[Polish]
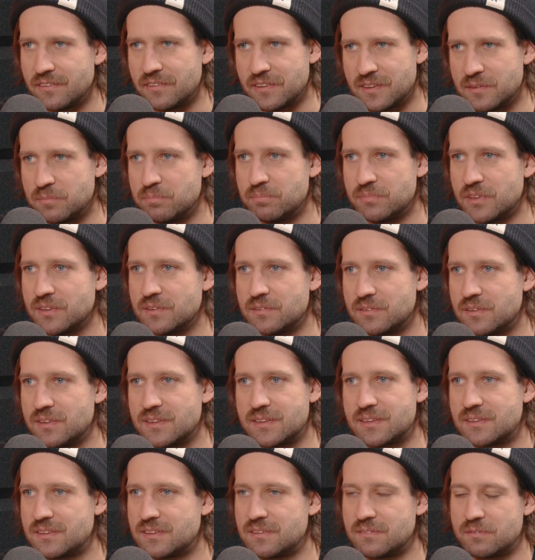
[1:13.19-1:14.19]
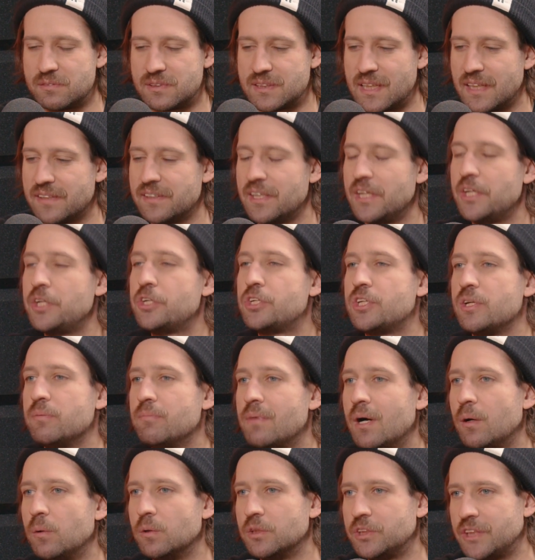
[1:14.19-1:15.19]
To jest, to, to jest skandalicznie
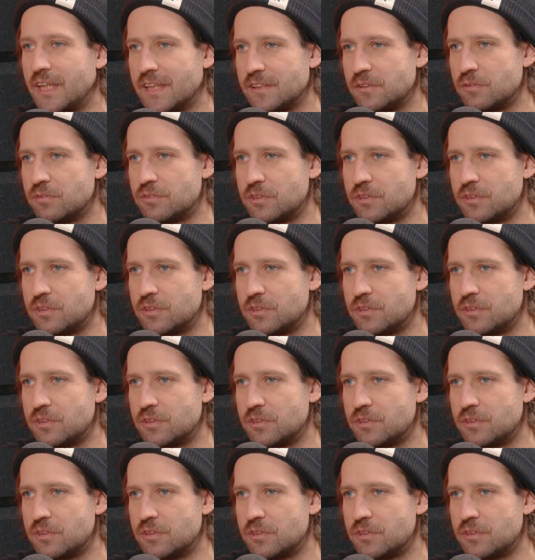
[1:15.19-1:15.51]
mało czasu